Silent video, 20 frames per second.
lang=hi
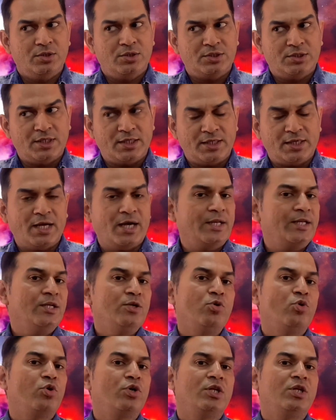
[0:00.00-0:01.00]
सरकारी
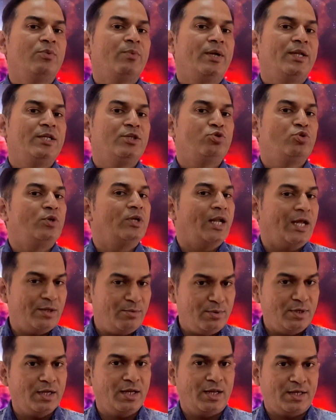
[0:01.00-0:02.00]
नौकरी वाली जो
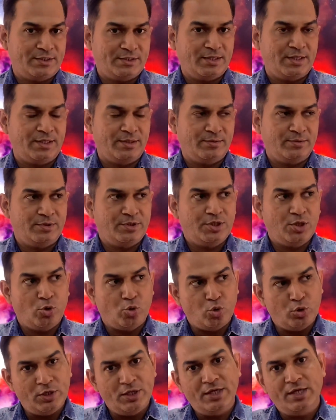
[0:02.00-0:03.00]
लाइव क्लास है ये
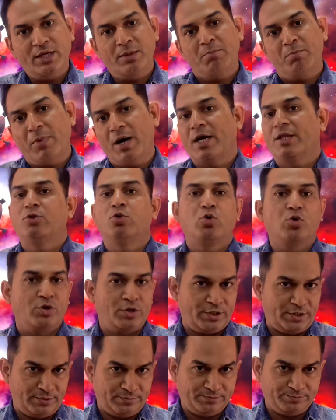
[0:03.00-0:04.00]
होली के बाद
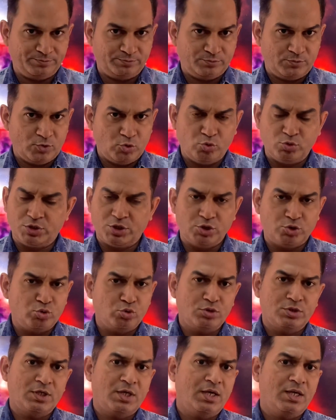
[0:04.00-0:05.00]
होगी उसकी
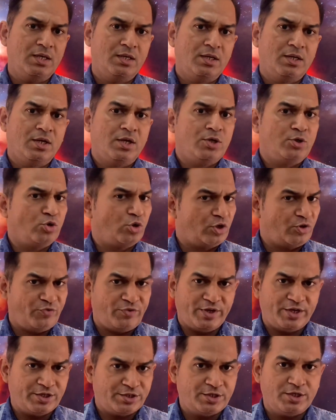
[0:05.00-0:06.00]
सूचना
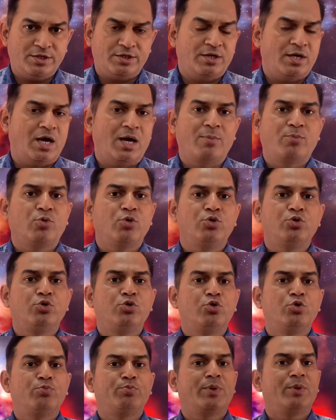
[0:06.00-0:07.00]
नोटिफिकेशन आपको
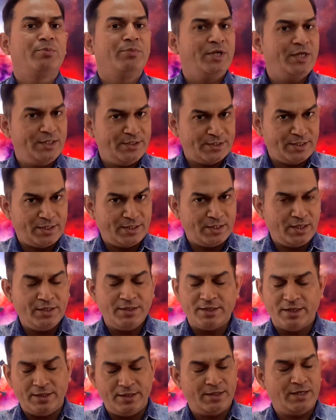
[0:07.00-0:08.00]
यूट्यूब पर मिल ही जाएगा
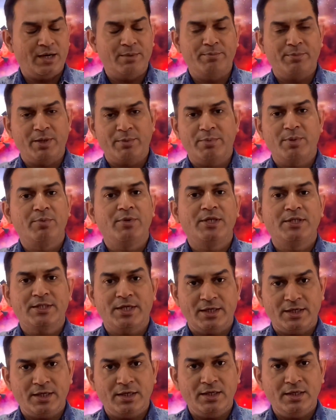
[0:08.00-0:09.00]
टेलीग्राम पर भी मिल
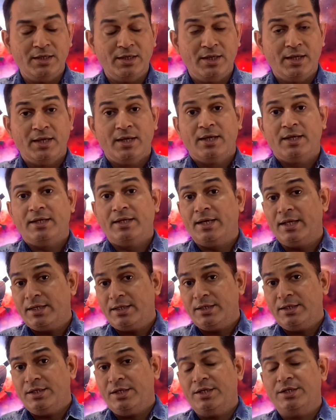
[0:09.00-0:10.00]
जाएगा
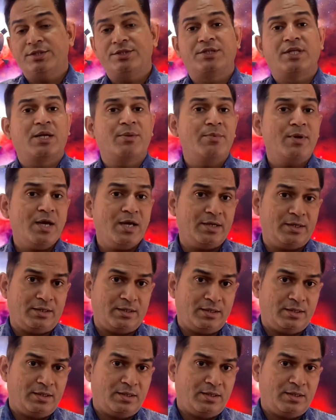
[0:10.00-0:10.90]
लेकिन इस दरमियान